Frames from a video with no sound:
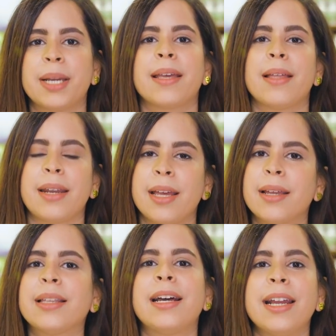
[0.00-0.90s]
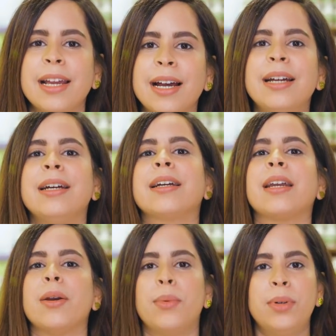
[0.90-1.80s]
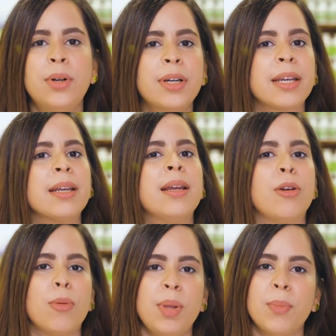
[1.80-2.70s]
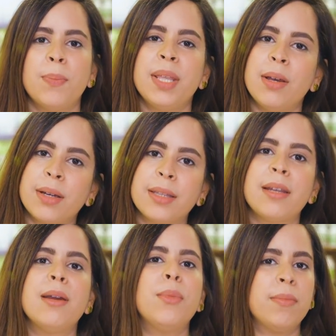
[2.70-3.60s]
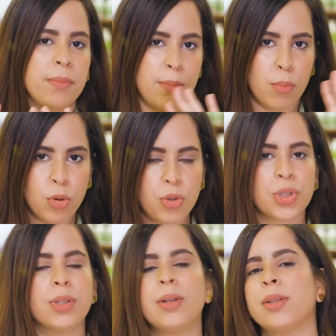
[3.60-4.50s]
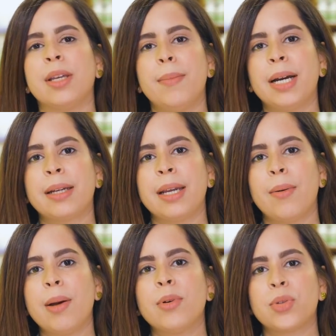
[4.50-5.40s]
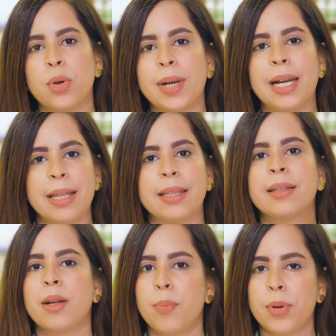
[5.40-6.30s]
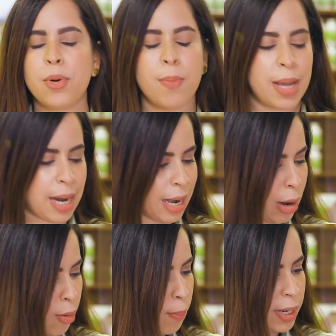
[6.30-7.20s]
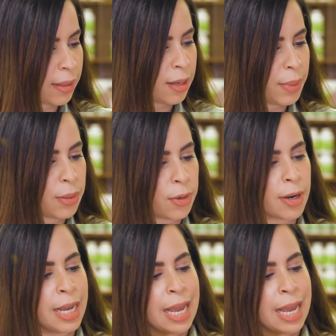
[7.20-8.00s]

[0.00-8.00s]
Pues quedaría de tarea que busque en los mismos videos que tenemos muchos de los temas que hablamos sobre la dieta 3x1 para que la comprenda mejor.